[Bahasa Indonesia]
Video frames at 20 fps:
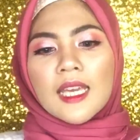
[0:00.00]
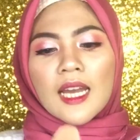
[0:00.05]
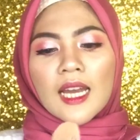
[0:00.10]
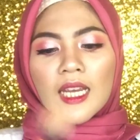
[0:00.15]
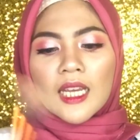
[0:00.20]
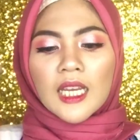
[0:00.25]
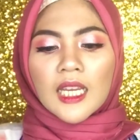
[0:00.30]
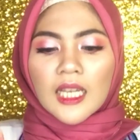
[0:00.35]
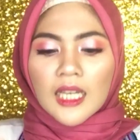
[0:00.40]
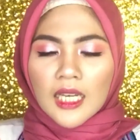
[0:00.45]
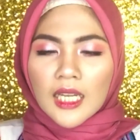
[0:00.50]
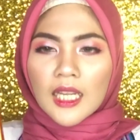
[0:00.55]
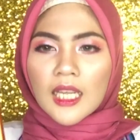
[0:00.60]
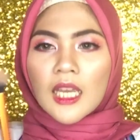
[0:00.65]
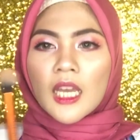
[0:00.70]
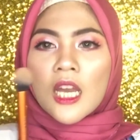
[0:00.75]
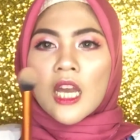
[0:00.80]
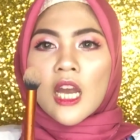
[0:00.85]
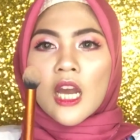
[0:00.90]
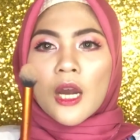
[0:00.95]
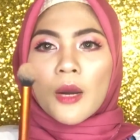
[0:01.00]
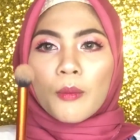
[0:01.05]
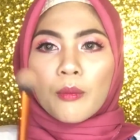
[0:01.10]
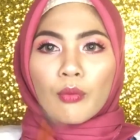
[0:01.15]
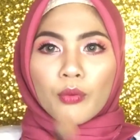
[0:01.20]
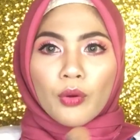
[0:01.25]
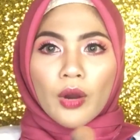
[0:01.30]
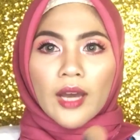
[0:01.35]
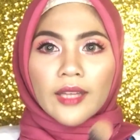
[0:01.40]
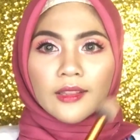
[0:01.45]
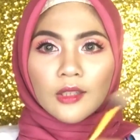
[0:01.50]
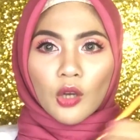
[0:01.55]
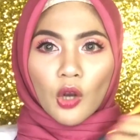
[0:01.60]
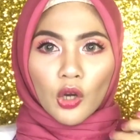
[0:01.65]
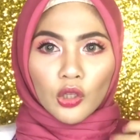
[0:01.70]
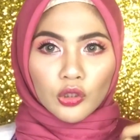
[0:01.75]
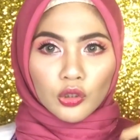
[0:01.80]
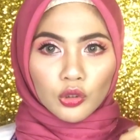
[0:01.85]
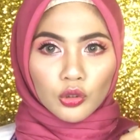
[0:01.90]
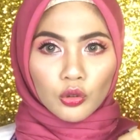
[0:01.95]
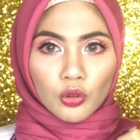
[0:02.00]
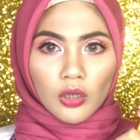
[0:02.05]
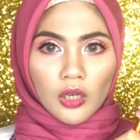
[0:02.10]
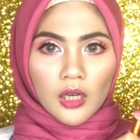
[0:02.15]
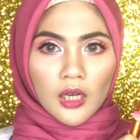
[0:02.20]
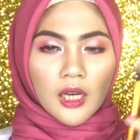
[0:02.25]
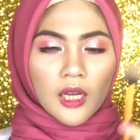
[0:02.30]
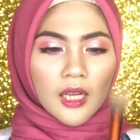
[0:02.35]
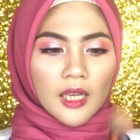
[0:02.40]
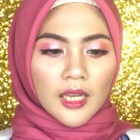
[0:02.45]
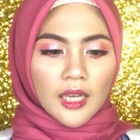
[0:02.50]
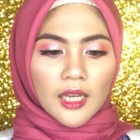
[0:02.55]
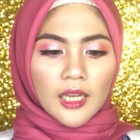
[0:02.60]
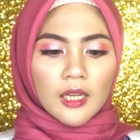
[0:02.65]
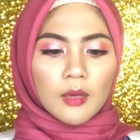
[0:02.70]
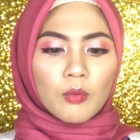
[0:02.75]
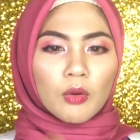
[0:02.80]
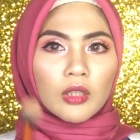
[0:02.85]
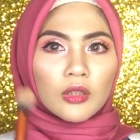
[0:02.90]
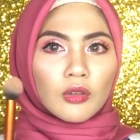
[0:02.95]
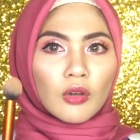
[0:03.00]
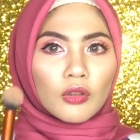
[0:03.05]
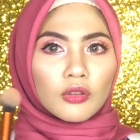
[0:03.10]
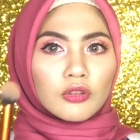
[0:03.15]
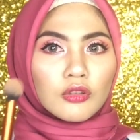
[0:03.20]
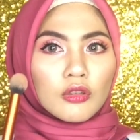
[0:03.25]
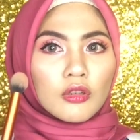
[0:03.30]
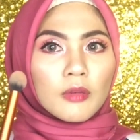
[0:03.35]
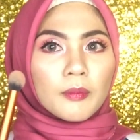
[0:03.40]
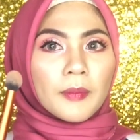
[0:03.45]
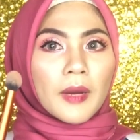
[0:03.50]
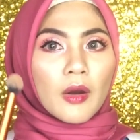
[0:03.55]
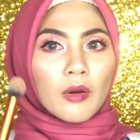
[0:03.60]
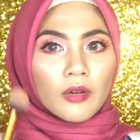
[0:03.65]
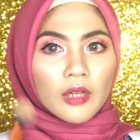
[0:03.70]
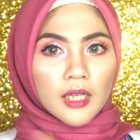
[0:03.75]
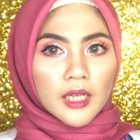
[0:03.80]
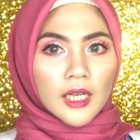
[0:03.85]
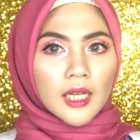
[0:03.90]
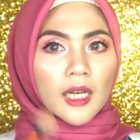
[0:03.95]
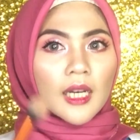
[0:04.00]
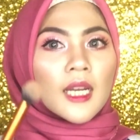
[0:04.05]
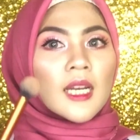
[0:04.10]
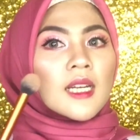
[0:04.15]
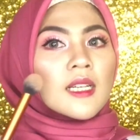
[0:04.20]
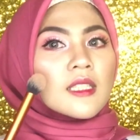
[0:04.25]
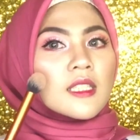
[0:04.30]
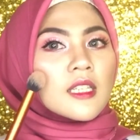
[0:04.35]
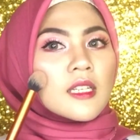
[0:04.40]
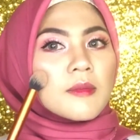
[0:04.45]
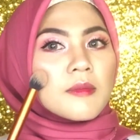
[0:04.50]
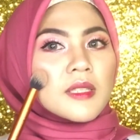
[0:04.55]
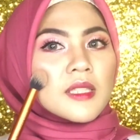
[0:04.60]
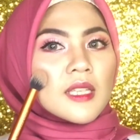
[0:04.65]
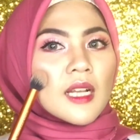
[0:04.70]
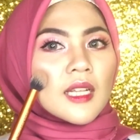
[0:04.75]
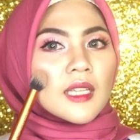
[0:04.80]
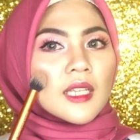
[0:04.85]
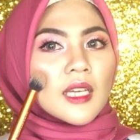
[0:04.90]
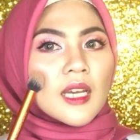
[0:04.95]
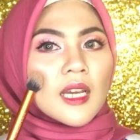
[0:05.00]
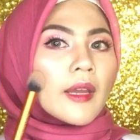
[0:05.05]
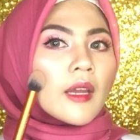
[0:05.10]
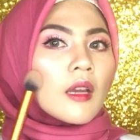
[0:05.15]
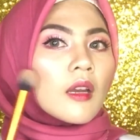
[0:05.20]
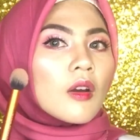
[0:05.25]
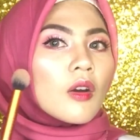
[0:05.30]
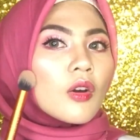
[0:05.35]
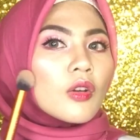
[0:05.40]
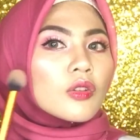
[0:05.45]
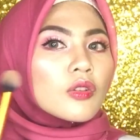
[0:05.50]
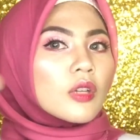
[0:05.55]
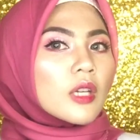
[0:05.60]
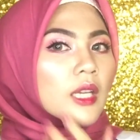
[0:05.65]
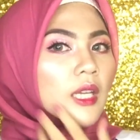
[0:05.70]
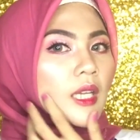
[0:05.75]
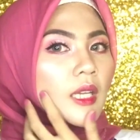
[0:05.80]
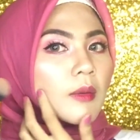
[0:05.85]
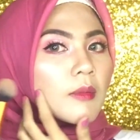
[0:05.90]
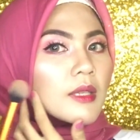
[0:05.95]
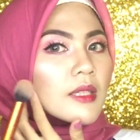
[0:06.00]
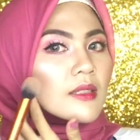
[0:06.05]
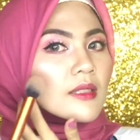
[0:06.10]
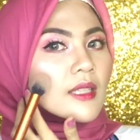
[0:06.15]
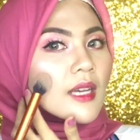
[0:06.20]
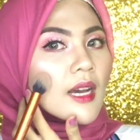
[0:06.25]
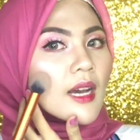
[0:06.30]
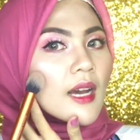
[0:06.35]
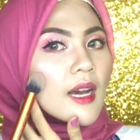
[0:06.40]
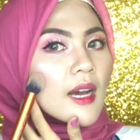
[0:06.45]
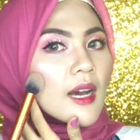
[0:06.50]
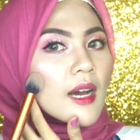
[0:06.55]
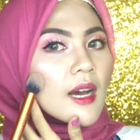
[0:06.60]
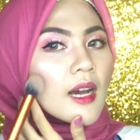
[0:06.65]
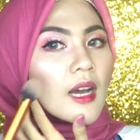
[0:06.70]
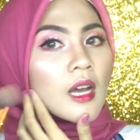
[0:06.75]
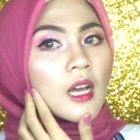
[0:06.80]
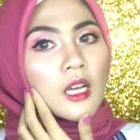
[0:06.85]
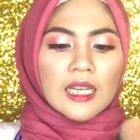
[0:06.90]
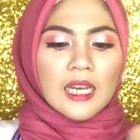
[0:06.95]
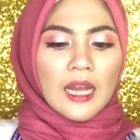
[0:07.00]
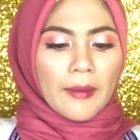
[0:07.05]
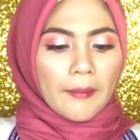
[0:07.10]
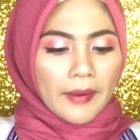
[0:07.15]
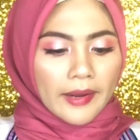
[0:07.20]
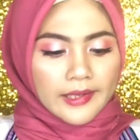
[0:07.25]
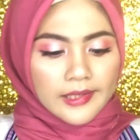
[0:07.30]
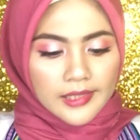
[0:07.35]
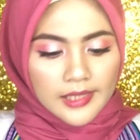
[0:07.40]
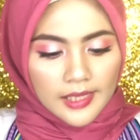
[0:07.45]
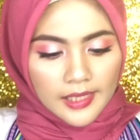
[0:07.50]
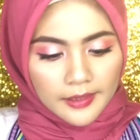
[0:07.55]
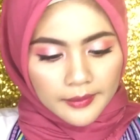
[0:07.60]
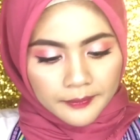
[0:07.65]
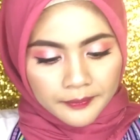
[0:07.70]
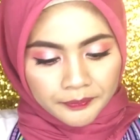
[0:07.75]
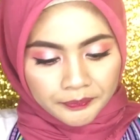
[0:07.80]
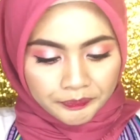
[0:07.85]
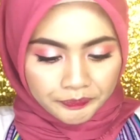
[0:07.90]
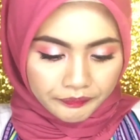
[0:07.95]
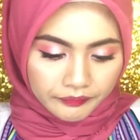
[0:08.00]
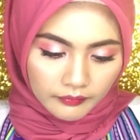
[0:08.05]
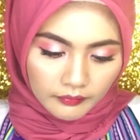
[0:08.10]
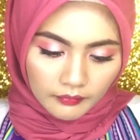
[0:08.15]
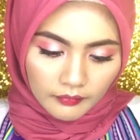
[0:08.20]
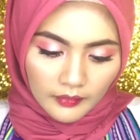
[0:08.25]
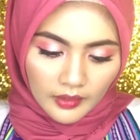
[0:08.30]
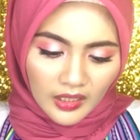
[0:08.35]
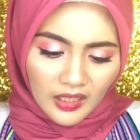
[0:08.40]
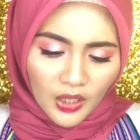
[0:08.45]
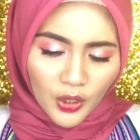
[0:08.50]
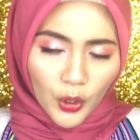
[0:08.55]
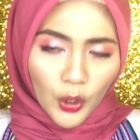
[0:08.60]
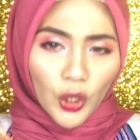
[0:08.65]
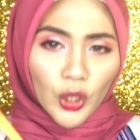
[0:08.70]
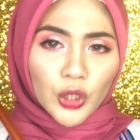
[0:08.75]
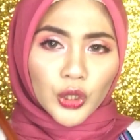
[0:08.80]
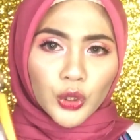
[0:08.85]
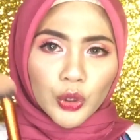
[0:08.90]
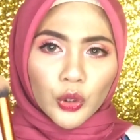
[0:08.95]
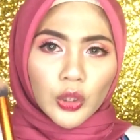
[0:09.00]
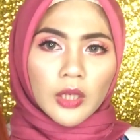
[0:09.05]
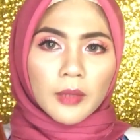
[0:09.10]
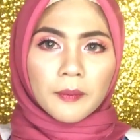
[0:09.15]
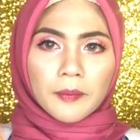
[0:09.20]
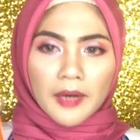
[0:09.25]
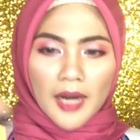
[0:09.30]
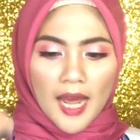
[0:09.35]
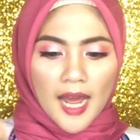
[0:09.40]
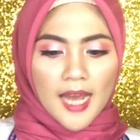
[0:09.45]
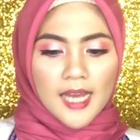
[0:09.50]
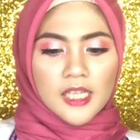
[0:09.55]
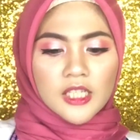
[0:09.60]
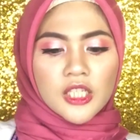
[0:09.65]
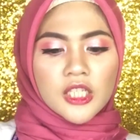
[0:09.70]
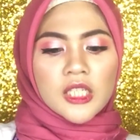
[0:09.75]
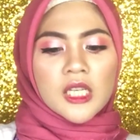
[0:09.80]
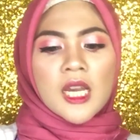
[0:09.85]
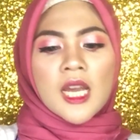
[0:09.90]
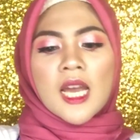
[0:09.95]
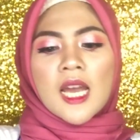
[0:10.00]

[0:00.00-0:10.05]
yang ini buat kontur yang ini buat kontur powder jadi misalnya kontur ini bisa namanya kontur brush